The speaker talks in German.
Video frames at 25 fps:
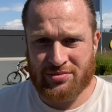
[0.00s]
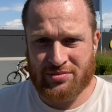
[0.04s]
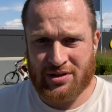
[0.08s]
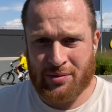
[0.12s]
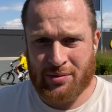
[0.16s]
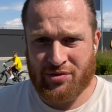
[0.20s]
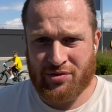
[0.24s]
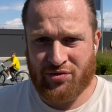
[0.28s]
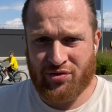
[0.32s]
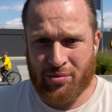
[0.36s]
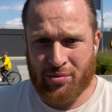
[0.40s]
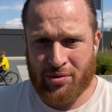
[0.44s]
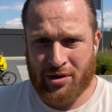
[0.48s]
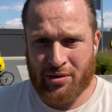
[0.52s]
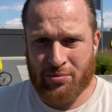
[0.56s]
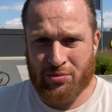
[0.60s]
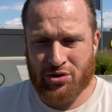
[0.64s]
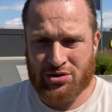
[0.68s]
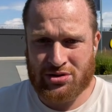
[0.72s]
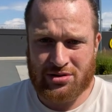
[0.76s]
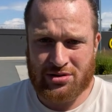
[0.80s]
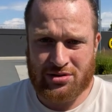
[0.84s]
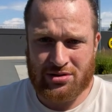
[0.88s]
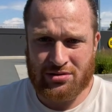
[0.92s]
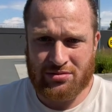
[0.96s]
der BVB
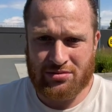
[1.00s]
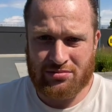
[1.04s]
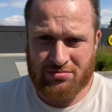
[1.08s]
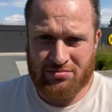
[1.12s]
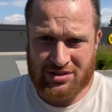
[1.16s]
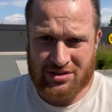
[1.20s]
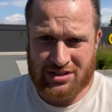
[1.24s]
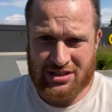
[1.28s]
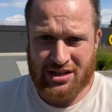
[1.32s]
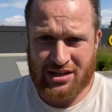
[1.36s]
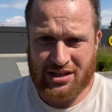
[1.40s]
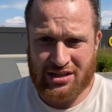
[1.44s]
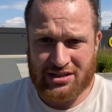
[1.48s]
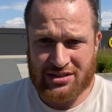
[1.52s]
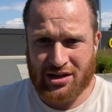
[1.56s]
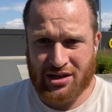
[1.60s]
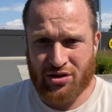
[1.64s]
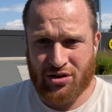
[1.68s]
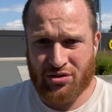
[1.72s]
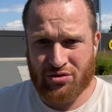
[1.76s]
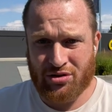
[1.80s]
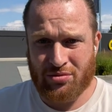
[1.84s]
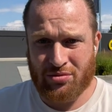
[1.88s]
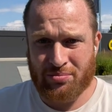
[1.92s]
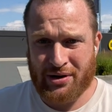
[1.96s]
möchte sicherlich da
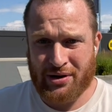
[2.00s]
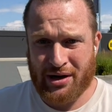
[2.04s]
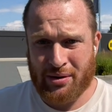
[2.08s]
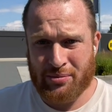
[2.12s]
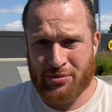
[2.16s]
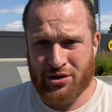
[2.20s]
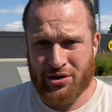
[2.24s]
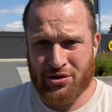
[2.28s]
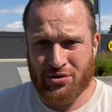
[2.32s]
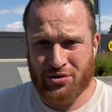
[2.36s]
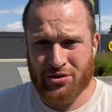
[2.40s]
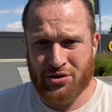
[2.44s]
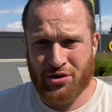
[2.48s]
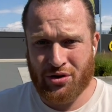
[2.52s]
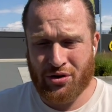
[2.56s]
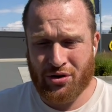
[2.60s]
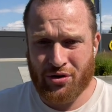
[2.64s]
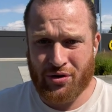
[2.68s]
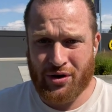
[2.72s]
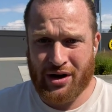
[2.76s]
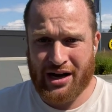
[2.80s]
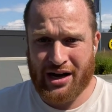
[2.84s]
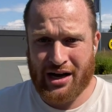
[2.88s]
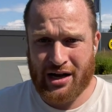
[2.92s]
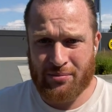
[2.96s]
auch noch ein paar Millionen
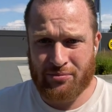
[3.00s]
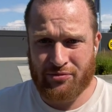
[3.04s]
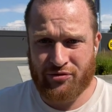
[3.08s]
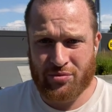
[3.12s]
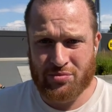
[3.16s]
Euro haben.